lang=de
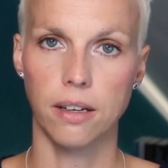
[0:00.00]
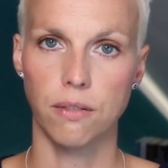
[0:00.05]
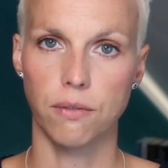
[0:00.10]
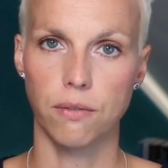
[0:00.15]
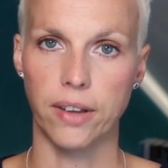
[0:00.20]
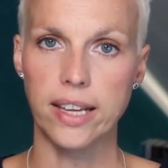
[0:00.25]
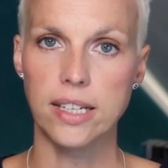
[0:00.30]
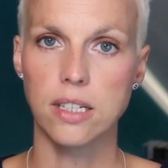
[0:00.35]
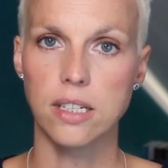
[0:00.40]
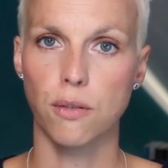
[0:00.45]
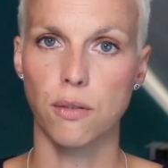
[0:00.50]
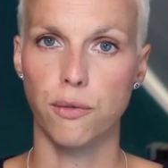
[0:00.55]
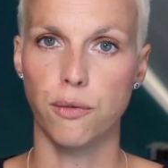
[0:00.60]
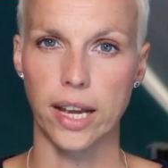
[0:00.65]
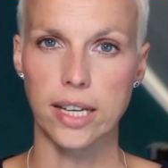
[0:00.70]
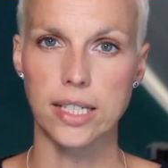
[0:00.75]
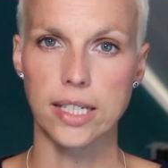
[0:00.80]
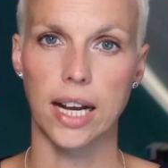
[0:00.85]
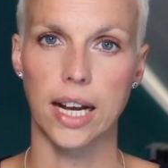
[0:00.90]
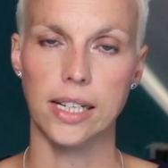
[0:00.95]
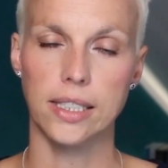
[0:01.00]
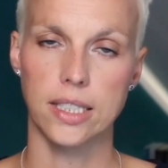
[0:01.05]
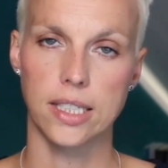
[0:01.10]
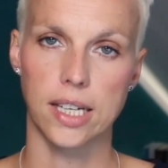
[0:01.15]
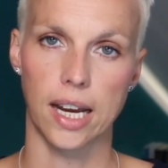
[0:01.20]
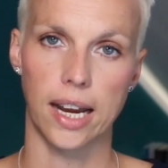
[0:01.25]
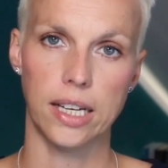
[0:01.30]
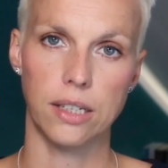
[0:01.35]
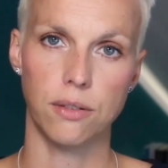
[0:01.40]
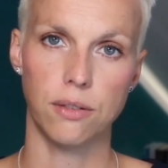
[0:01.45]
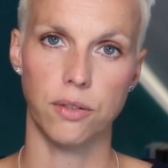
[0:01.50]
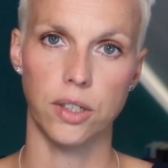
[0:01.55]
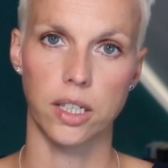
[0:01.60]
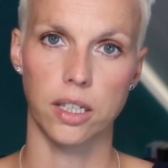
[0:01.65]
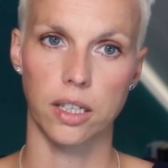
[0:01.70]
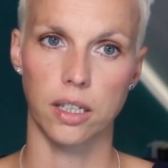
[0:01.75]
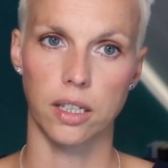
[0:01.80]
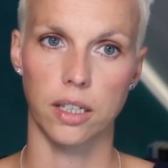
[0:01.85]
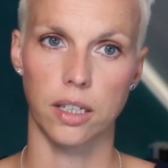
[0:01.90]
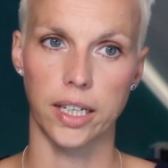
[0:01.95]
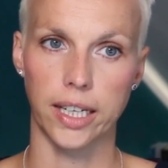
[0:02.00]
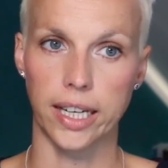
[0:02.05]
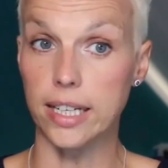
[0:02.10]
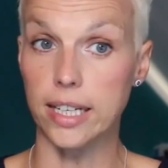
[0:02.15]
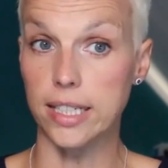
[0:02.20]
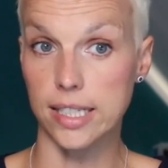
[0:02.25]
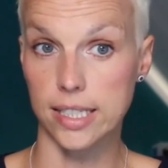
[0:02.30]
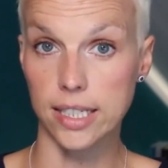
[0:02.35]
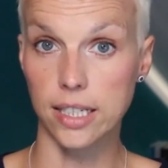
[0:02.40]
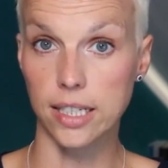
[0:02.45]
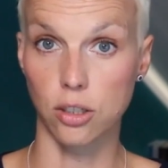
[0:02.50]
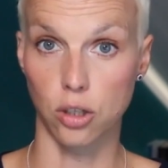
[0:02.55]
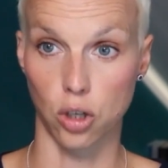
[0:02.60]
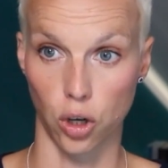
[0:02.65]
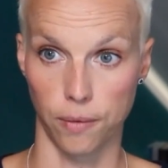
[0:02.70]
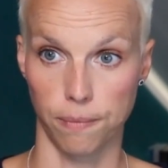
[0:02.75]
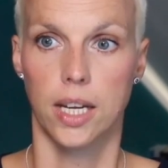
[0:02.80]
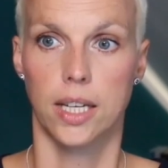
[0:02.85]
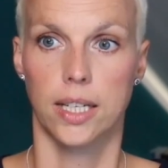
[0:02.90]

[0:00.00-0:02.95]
welche Werthaltigkeit wir realisieren können.